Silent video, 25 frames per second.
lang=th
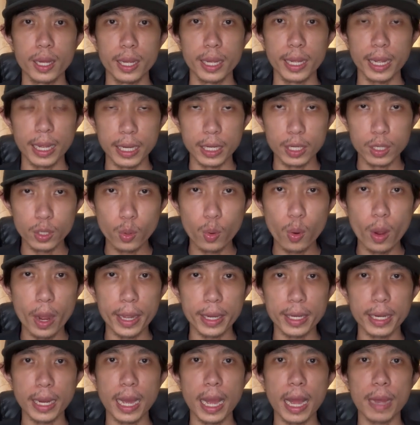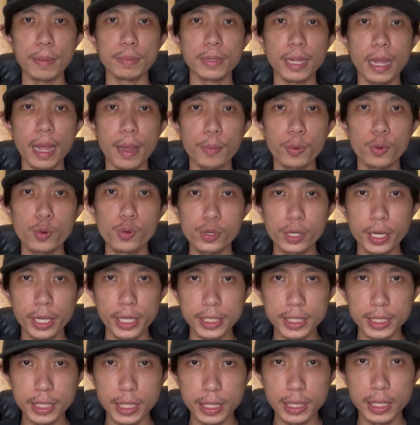เห็นด้วยนะครับถ้าพูดใน
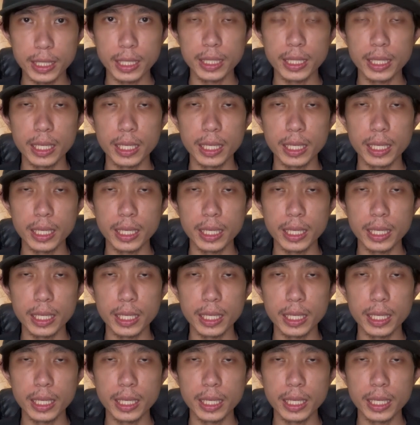สิ่ง